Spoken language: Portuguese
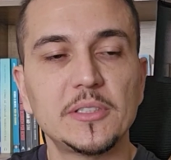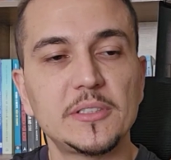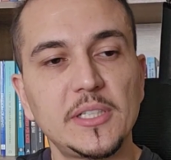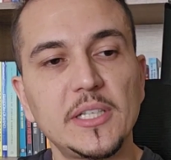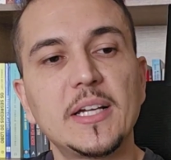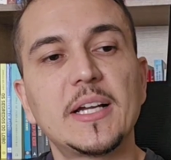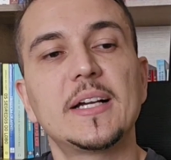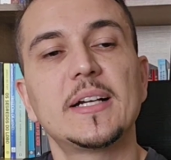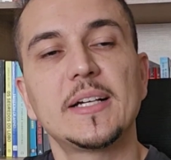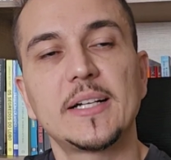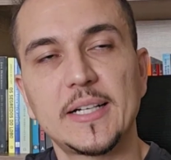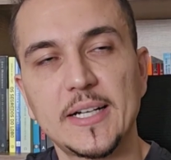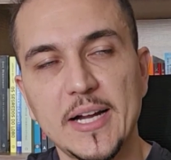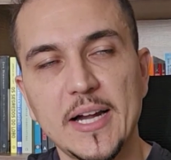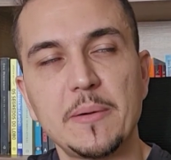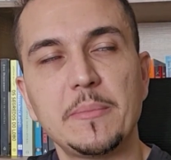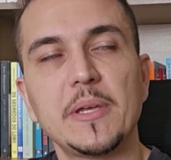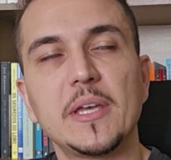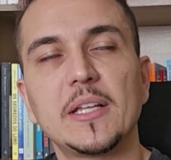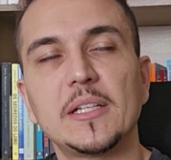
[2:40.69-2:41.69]
Você tem
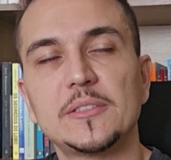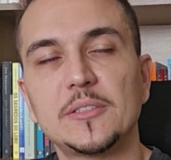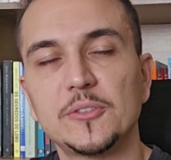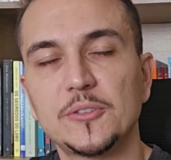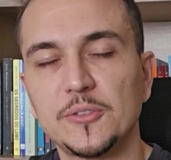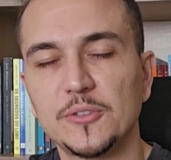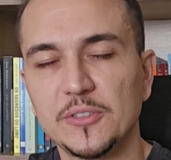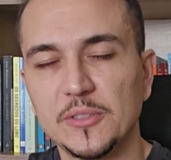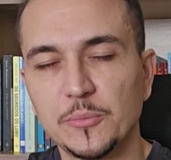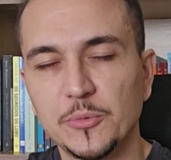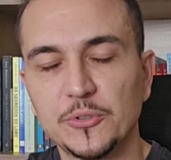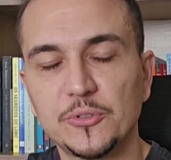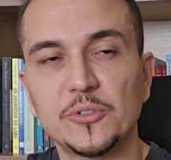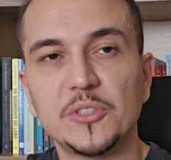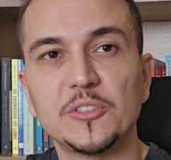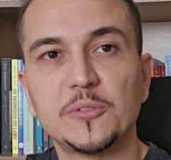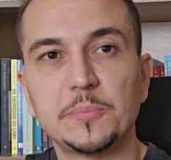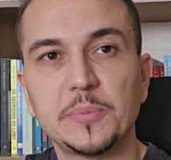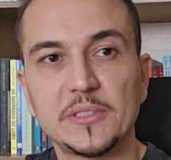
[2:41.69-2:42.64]
karma em relação às suas emoções,